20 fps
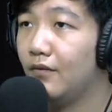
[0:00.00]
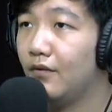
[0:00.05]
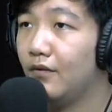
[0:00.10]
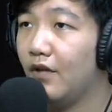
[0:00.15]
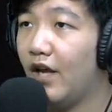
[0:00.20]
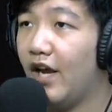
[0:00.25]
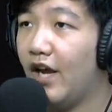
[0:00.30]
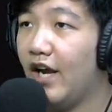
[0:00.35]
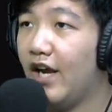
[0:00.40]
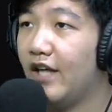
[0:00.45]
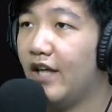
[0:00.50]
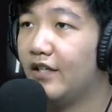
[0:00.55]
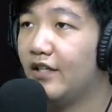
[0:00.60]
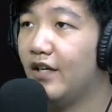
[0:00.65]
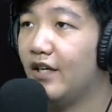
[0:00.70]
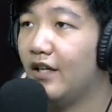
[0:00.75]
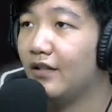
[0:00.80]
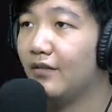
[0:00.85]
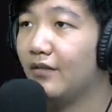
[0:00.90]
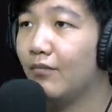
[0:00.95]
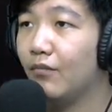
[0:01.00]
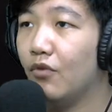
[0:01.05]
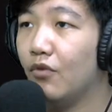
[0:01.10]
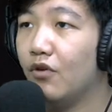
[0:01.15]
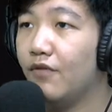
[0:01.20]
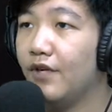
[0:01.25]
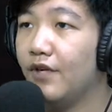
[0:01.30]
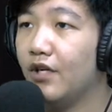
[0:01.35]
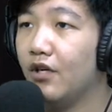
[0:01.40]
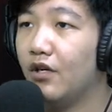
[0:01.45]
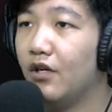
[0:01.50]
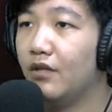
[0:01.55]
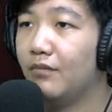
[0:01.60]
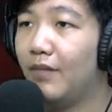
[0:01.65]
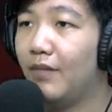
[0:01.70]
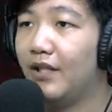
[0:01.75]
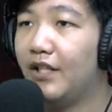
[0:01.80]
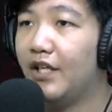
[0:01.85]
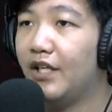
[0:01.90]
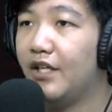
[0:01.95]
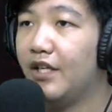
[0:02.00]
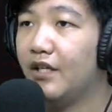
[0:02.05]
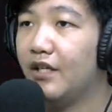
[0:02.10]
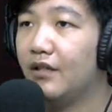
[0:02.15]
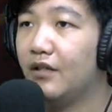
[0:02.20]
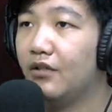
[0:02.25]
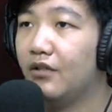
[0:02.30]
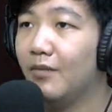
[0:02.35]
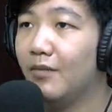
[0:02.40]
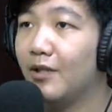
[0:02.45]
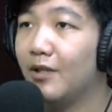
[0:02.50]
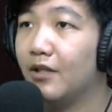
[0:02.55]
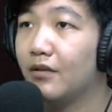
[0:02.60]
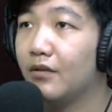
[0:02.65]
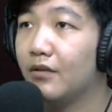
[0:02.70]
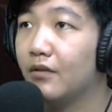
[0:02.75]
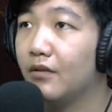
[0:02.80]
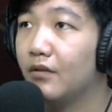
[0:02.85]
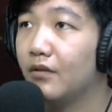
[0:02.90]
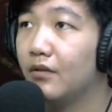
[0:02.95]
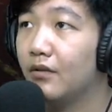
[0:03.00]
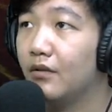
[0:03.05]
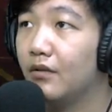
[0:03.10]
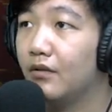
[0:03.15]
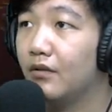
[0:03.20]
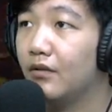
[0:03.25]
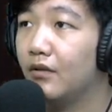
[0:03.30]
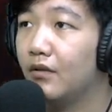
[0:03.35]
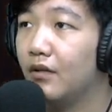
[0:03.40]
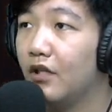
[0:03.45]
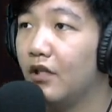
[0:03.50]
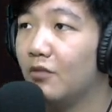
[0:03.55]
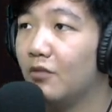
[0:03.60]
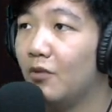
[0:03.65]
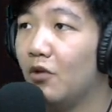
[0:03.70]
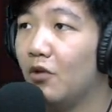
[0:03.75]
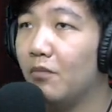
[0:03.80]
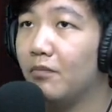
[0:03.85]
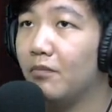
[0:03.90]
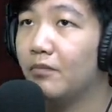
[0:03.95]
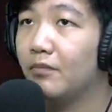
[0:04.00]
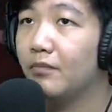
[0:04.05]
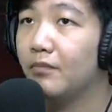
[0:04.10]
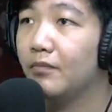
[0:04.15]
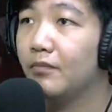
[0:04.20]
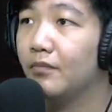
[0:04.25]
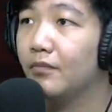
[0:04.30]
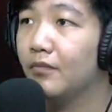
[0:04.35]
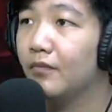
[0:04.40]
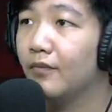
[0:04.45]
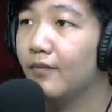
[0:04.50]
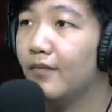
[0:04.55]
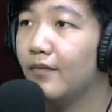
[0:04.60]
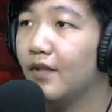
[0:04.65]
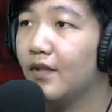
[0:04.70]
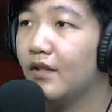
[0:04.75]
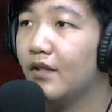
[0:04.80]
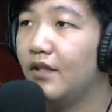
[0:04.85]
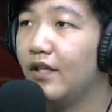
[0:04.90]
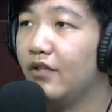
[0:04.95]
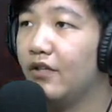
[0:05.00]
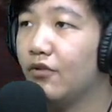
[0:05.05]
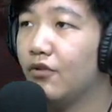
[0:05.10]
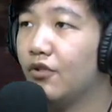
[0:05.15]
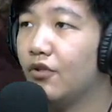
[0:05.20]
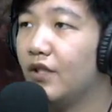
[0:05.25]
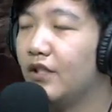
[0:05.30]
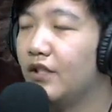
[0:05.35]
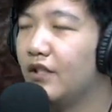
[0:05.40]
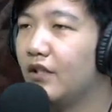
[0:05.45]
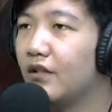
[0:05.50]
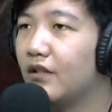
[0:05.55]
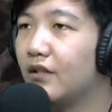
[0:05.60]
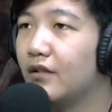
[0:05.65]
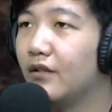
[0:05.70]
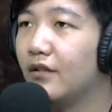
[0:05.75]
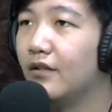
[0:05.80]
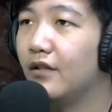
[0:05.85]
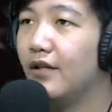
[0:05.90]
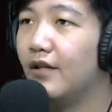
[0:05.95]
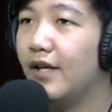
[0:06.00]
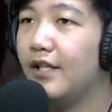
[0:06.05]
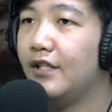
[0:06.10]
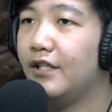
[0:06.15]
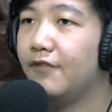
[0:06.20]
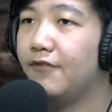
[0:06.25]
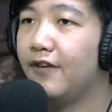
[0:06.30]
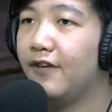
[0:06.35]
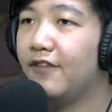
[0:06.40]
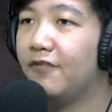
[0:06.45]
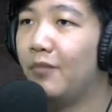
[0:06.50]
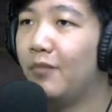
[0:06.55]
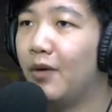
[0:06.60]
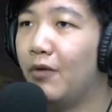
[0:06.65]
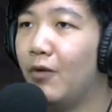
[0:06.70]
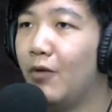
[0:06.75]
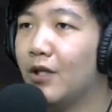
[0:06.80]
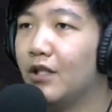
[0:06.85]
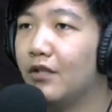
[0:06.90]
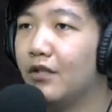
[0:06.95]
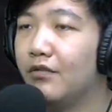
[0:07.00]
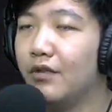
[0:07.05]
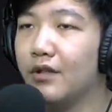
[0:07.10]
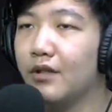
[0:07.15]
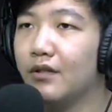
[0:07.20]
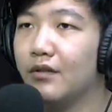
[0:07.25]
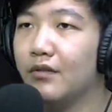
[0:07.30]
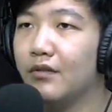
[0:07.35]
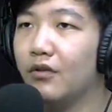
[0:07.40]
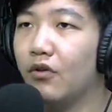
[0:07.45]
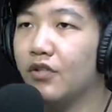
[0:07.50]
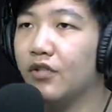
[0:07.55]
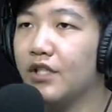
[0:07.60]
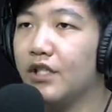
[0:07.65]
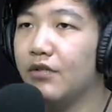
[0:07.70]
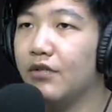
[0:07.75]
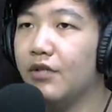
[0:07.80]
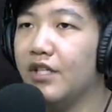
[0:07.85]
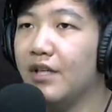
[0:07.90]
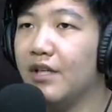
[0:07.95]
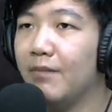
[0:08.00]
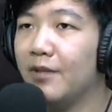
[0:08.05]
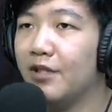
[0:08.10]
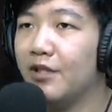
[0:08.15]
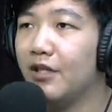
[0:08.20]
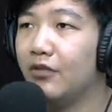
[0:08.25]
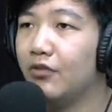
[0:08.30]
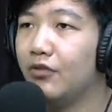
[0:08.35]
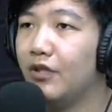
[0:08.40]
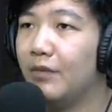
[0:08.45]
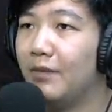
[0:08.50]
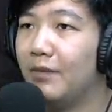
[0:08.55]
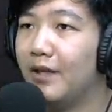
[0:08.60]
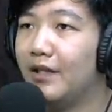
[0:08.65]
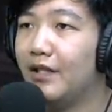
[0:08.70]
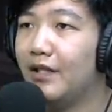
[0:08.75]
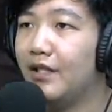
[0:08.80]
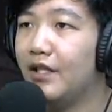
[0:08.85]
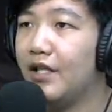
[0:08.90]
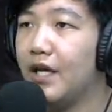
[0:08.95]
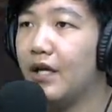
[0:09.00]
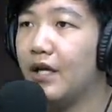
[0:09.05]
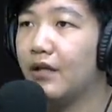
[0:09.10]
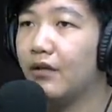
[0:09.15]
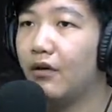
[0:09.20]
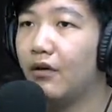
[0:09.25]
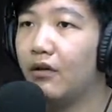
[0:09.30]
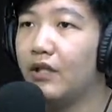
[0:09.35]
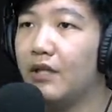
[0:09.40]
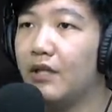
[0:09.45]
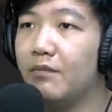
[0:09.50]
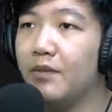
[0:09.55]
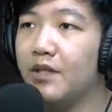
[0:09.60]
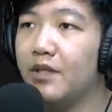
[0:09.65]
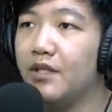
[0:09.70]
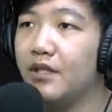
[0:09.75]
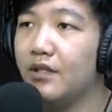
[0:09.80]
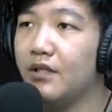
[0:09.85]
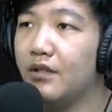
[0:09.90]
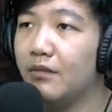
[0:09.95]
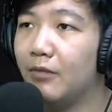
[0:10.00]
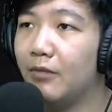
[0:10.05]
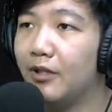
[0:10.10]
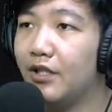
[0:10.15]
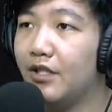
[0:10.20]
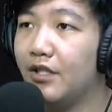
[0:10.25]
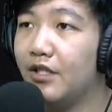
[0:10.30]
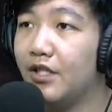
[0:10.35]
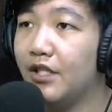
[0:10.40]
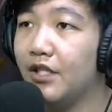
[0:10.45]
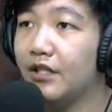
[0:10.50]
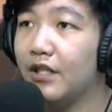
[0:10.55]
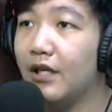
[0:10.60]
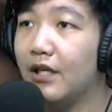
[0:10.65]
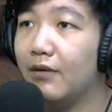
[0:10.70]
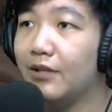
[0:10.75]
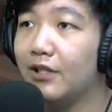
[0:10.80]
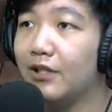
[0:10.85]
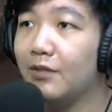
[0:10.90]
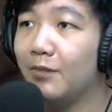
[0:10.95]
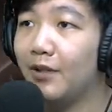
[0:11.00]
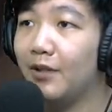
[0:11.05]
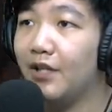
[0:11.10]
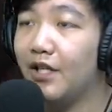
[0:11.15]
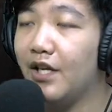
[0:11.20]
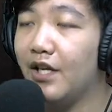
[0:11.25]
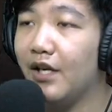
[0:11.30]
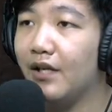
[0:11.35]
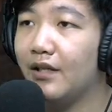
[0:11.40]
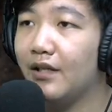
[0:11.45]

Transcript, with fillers: And cut. Moving on. Matikan dia atau gimana? Atau belum? Take cost collected. 85 per 100. Kalau seandainya udah nyampe 100 apa yang terjadi ya? Route in pieces. Berarti di sini kita lewat sepertinya ya.